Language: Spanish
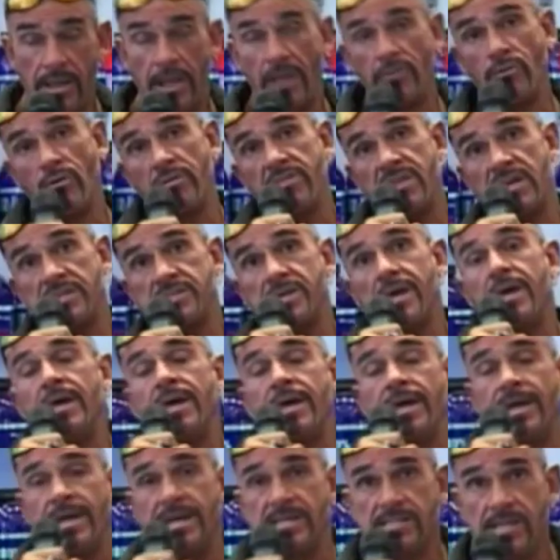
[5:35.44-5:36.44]
Entonces,
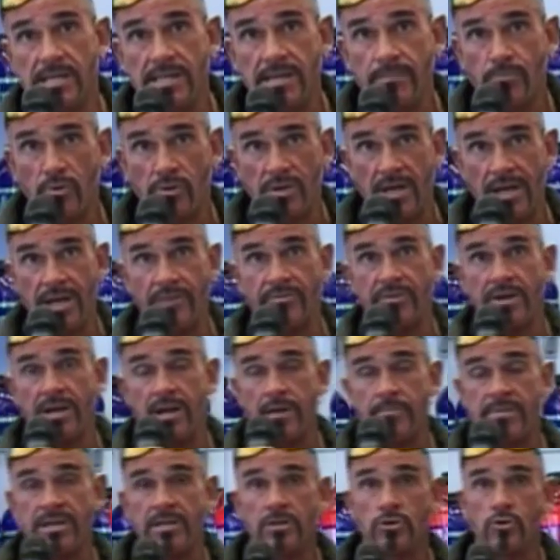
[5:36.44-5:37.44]
este tipo de
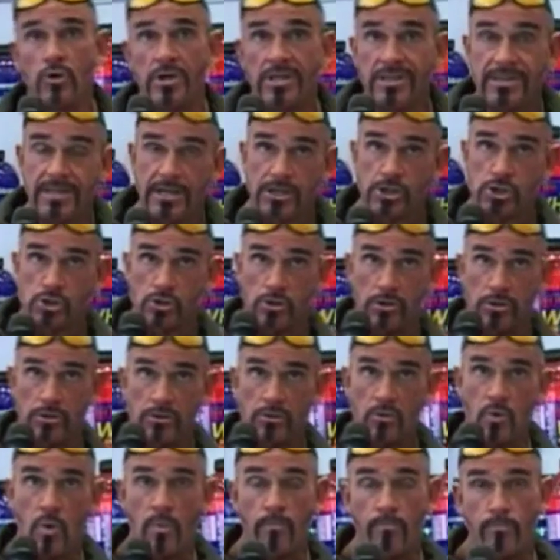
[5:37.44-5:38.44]
entrenamiento intenso,
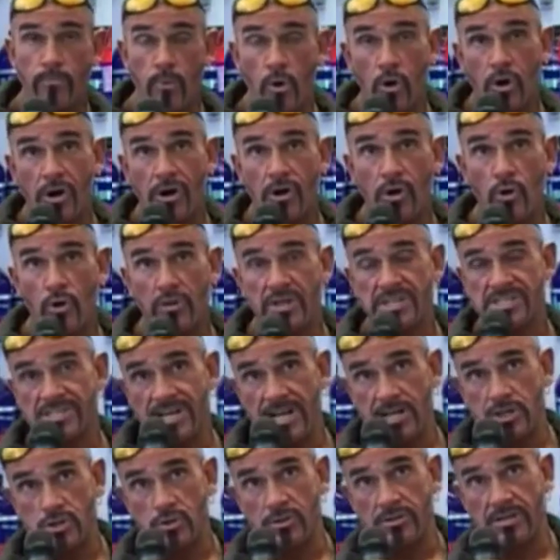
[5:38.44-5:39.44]
con poco
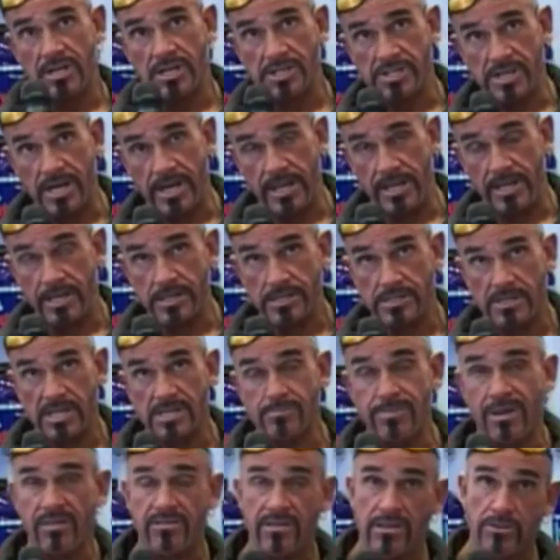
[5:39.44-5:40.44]
descanso entre series,
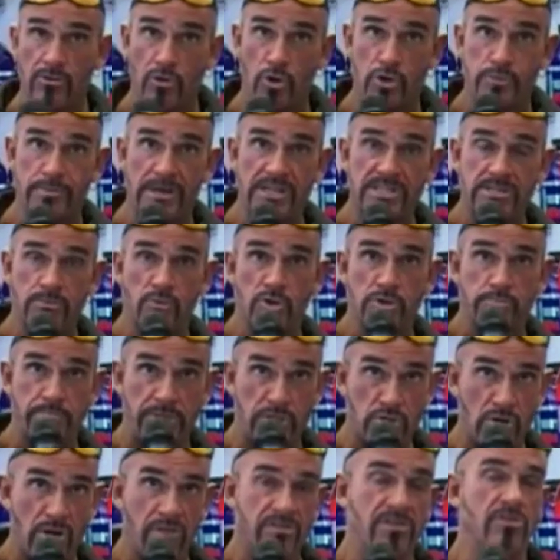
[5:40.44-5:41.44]
desplazando los máximos
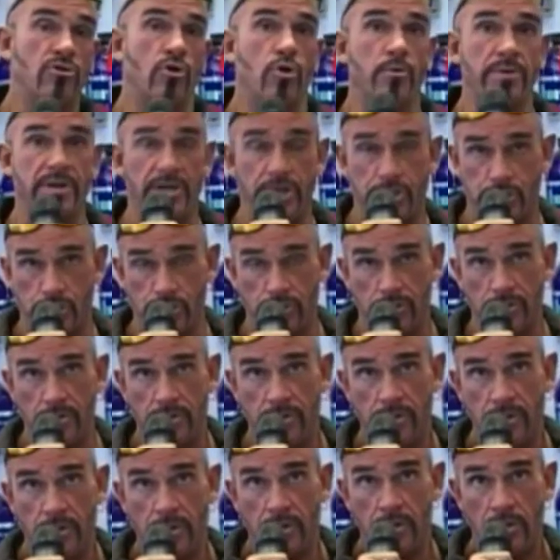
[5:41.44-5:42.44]
pesos haciéndolo bien hecho,
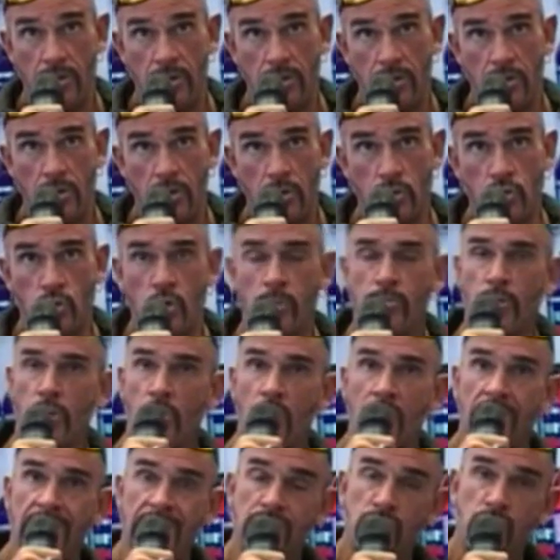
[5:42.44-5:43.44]
no
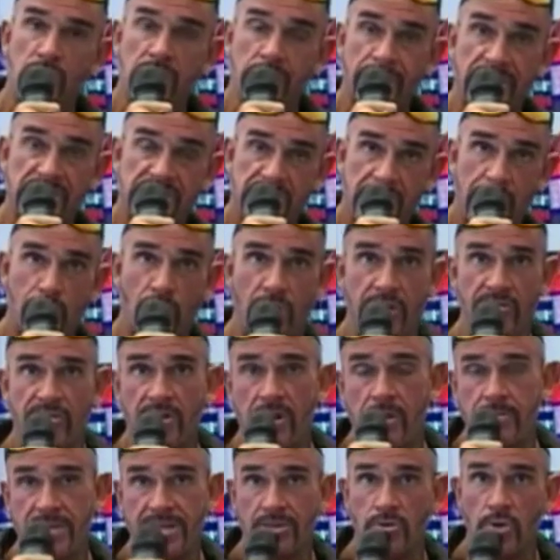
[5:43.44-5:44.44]
prolongando demasiado el
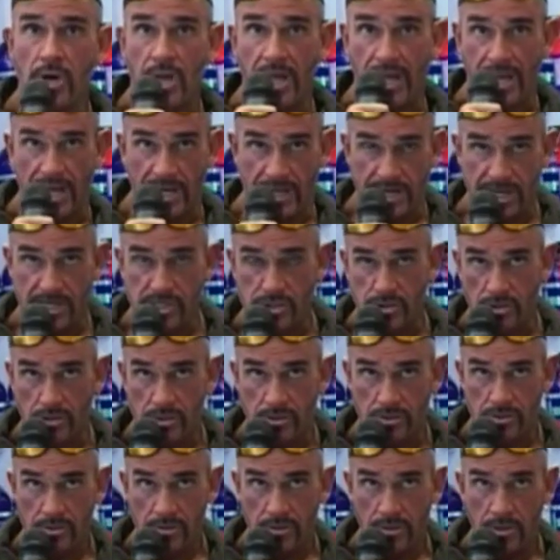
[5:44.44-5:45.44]
entrenamiento en el
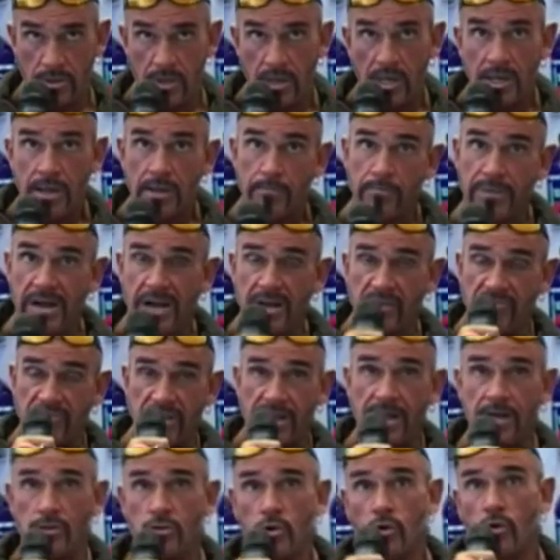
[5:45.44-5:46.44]
gimnasio,
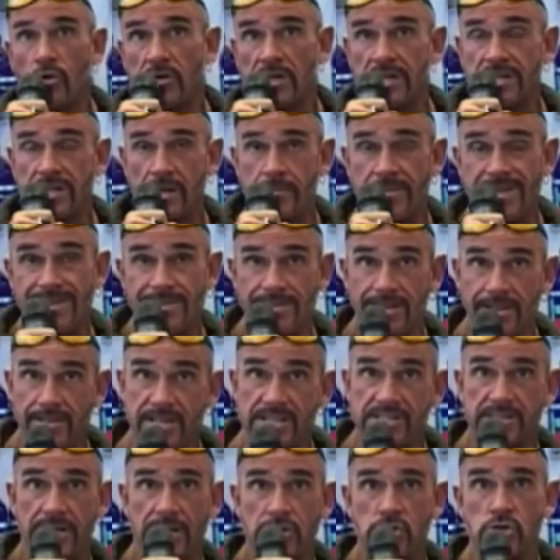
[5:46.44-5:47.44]
planificando correctamente el
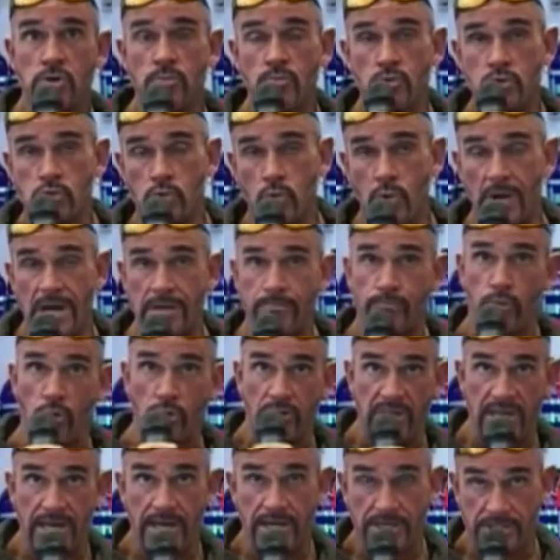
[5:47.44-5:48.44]
descanso muscular
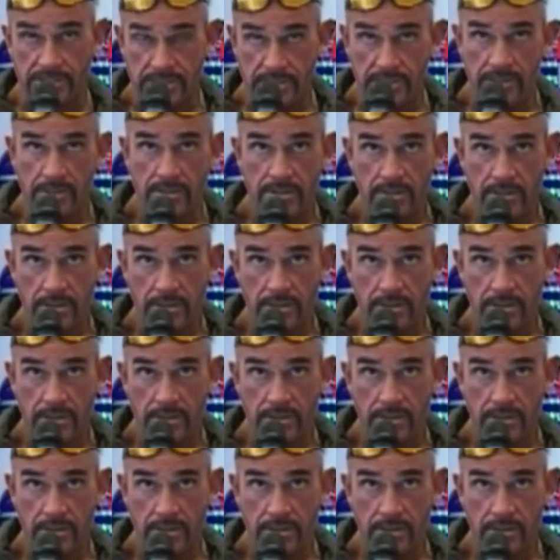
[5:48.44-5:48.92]
por días.